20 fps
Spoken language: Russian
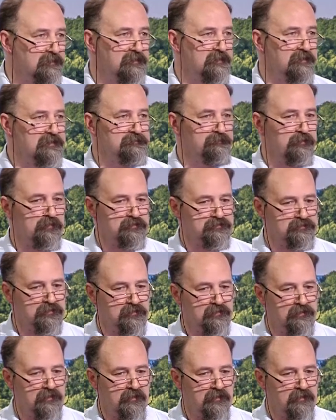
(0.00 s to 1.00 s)
Есть
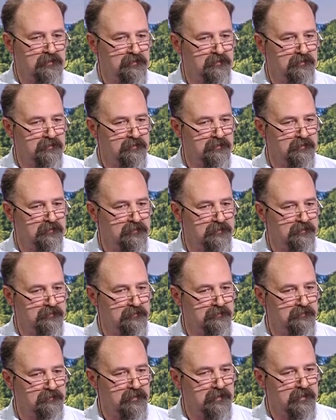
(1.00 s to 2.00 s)
просто
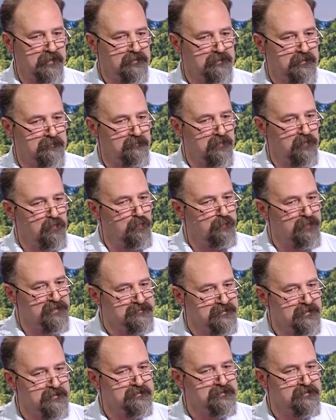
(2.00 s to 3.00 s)
э, там у
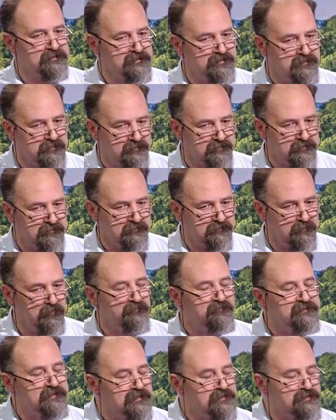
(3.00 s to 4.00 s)
постоянных, э, у
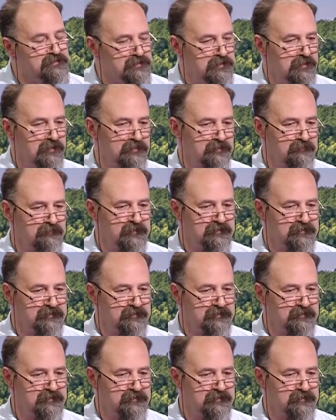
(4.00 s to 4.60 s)
всех членов